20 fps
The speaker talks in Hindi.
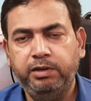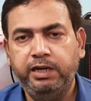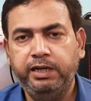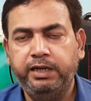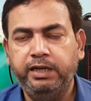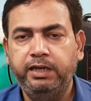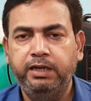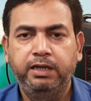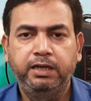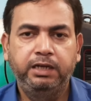में
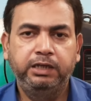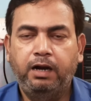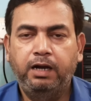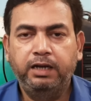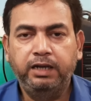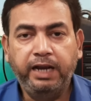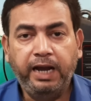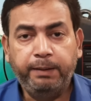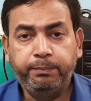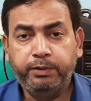लगे
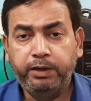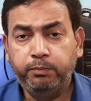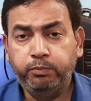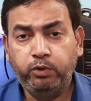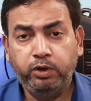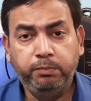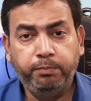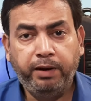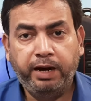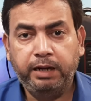लैपटॉप
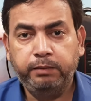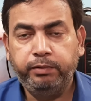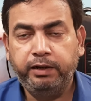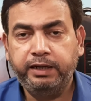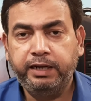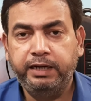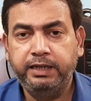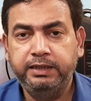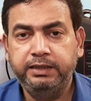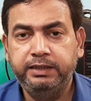कोई बार बार
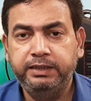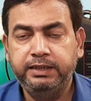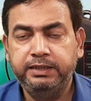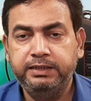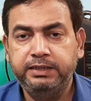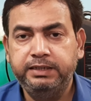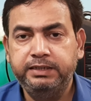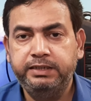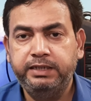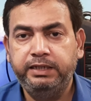खरीदने की
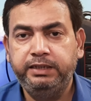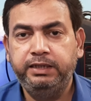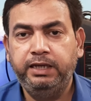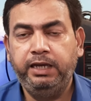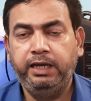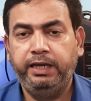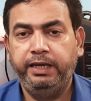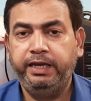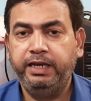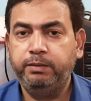चीज़ नहीं
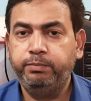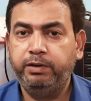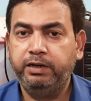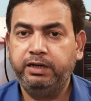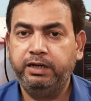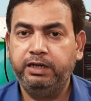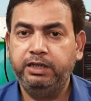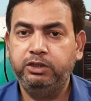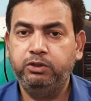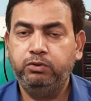है एक बार
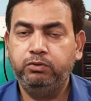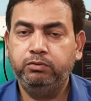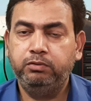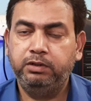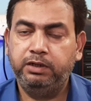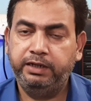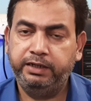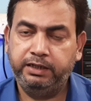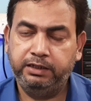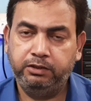खरीदो
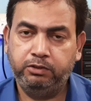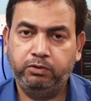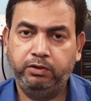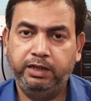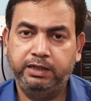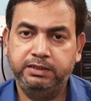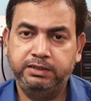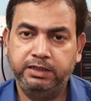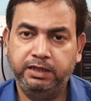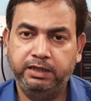लेकिन
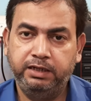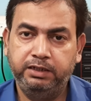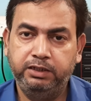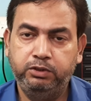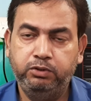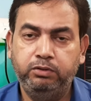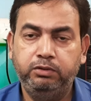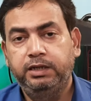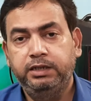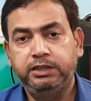थोड़ा अच्छा
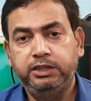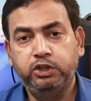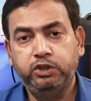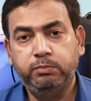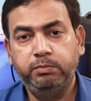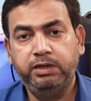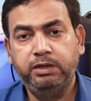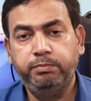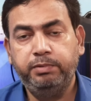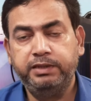खरीदो ये
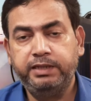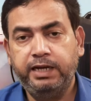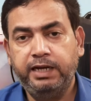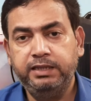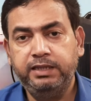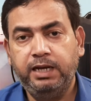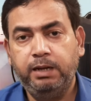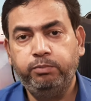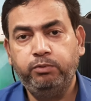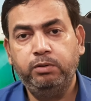तो मैंने बताया
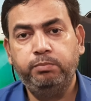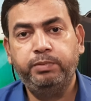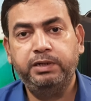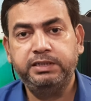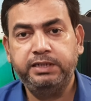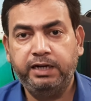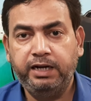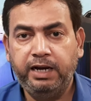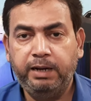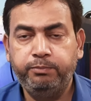था आपको
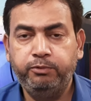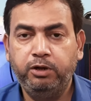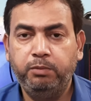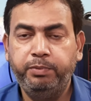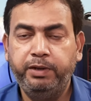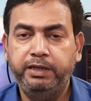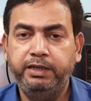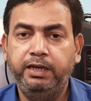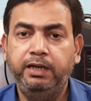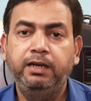बजट
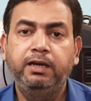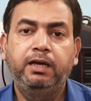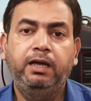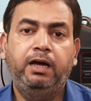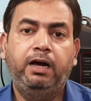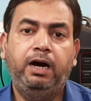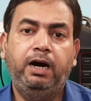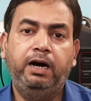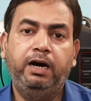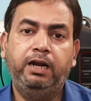लैपटॉप है ये
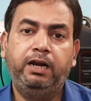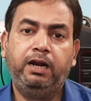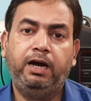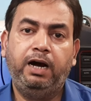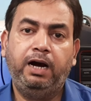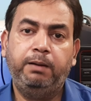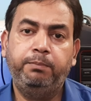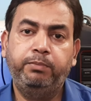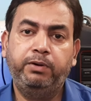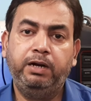अगर
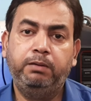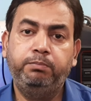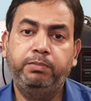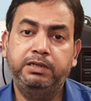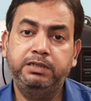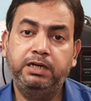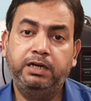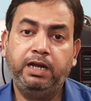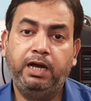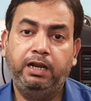आपका
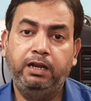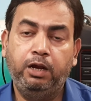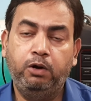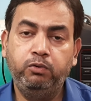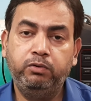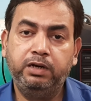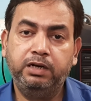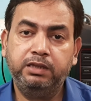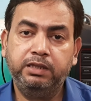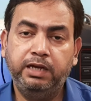बजट
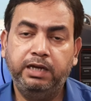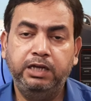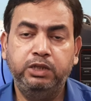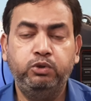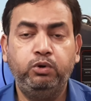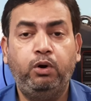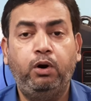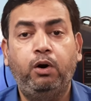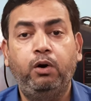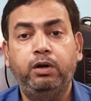अलाउ करता है
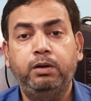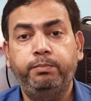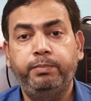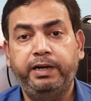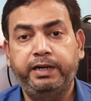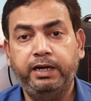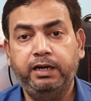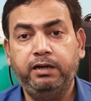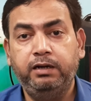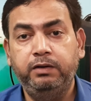तो और
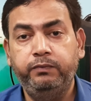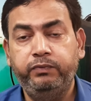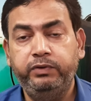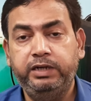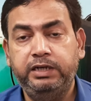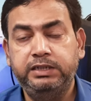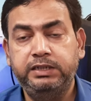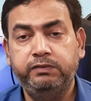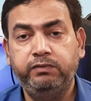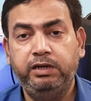बेटर
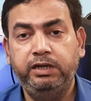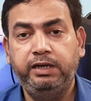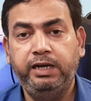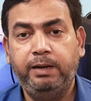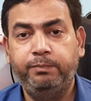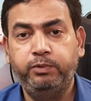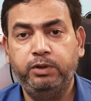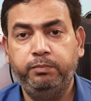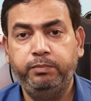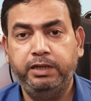कॉन्फ़िगरेशन वाली
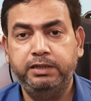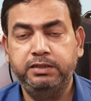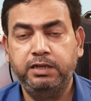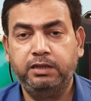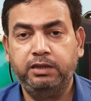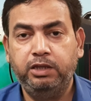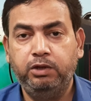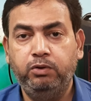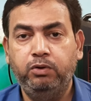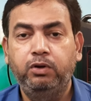लैपटॉप ले
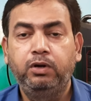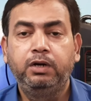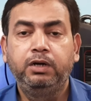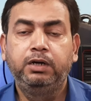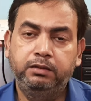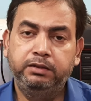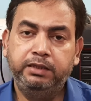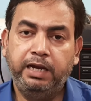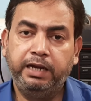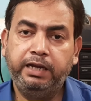सकते हो
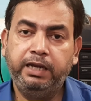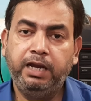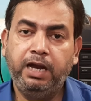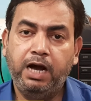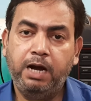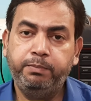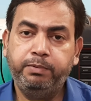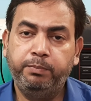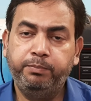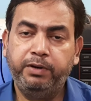ताकि
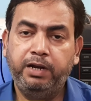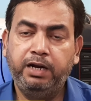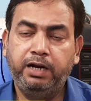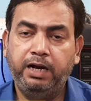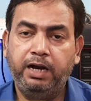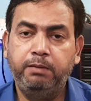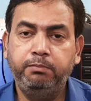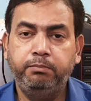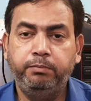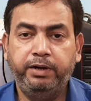आप अपना
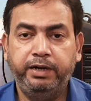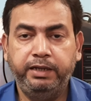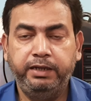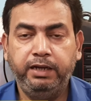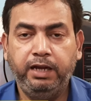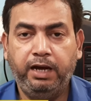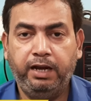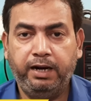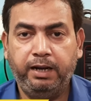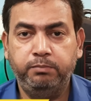काम बड़े
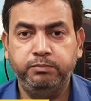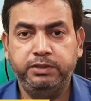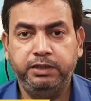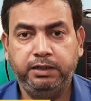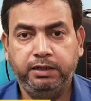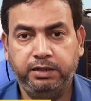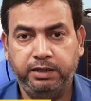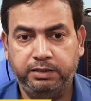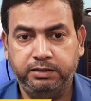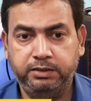ही आराम से
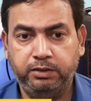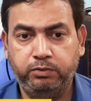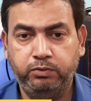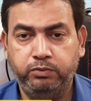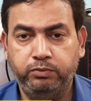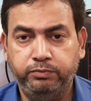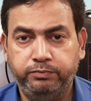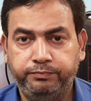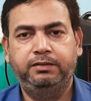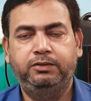कर
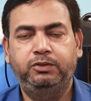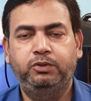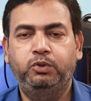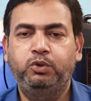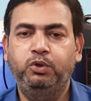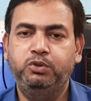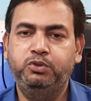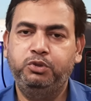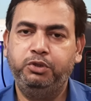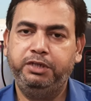सको
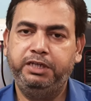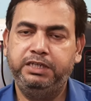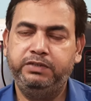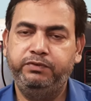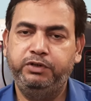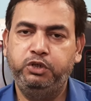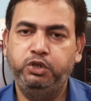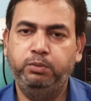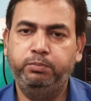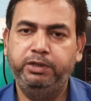दोस्तों
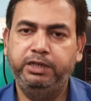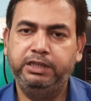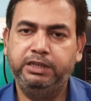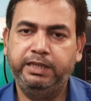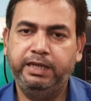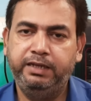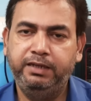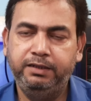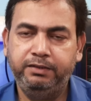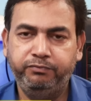इस वीडियो में
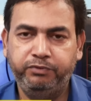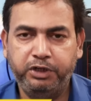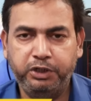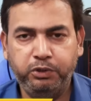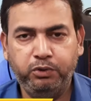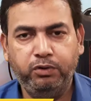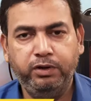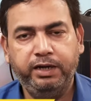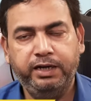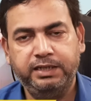इतना ही
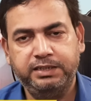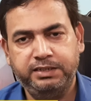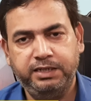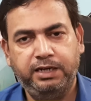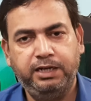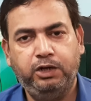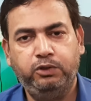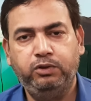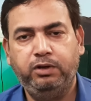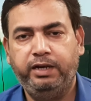वीडियो अगर
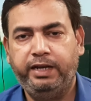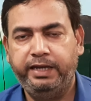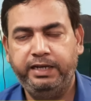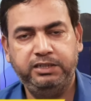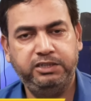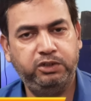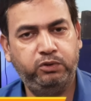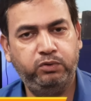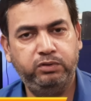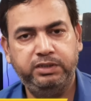अच्छा लगा तो
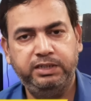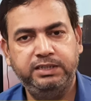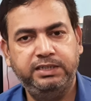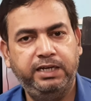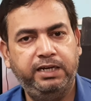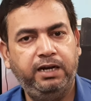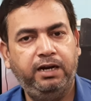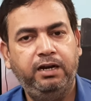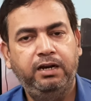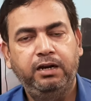लाइक ज़रूर
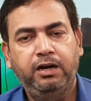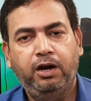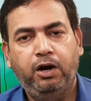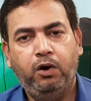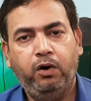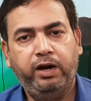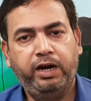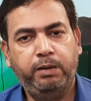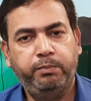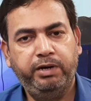दीजिएगा
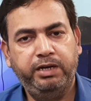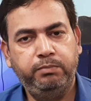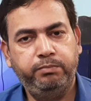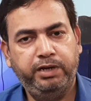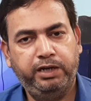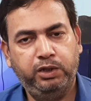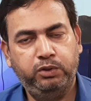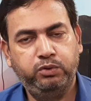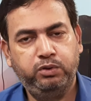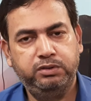और हमारी
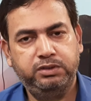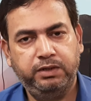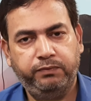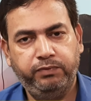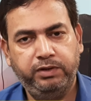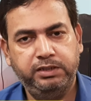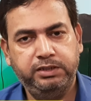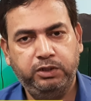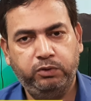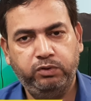मेहनत को
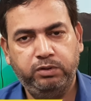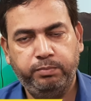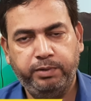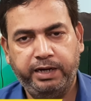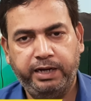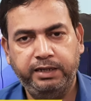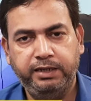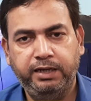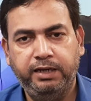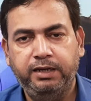सफल ज़रूर
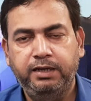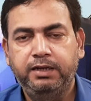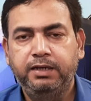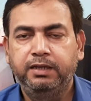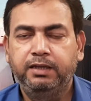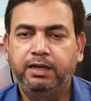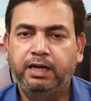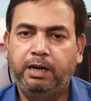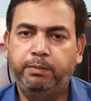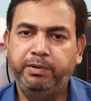बनाइए
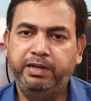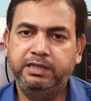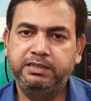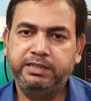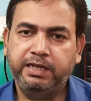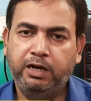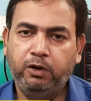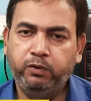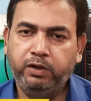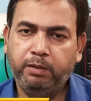हमारे
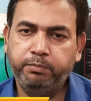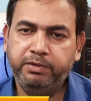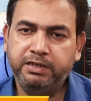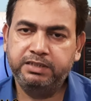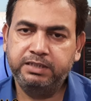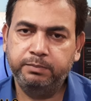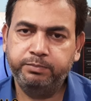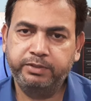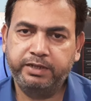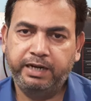चैनल को आपने
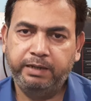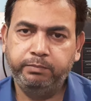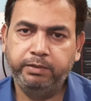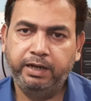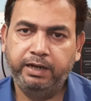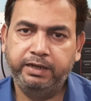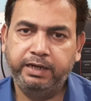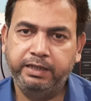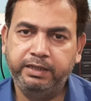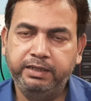सब्सक्राइब
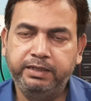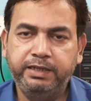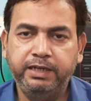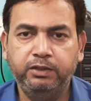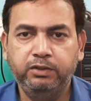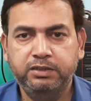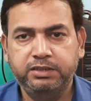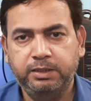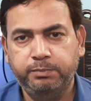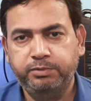अगर नहीं
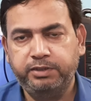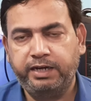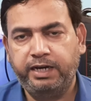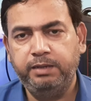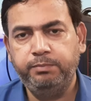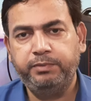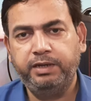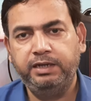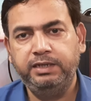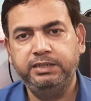किया तो
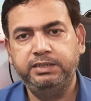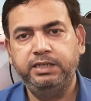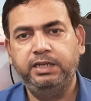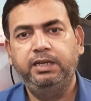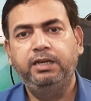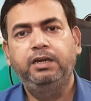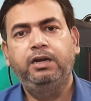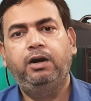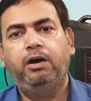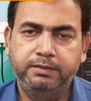सब्सक्राइब कर
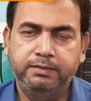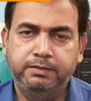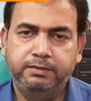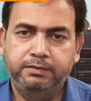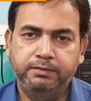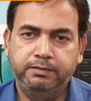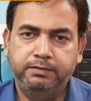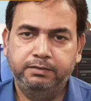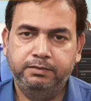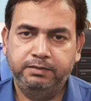लीजिए
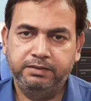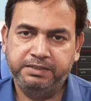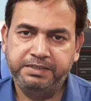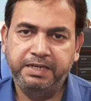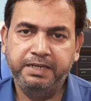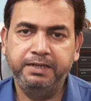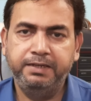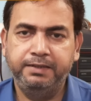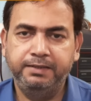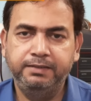
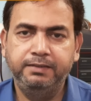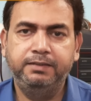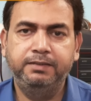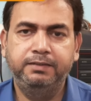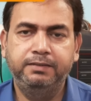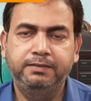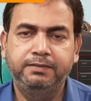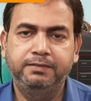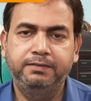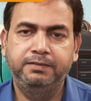जय
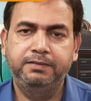हिंद